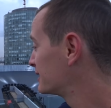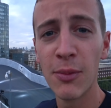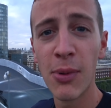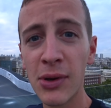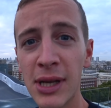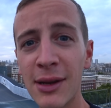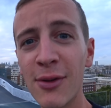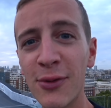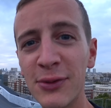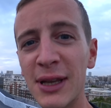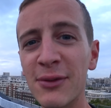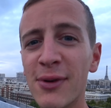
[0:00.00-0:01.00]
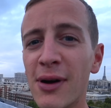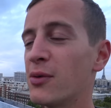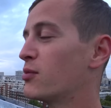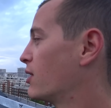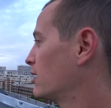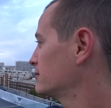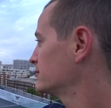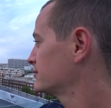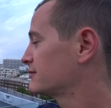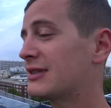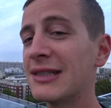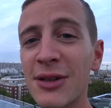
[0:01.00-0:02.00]
Le banking que vous venez de voir en bois,
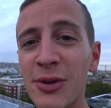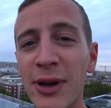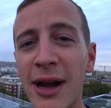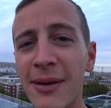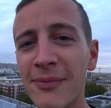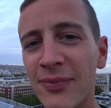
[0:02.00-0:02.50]
c'est celui-là.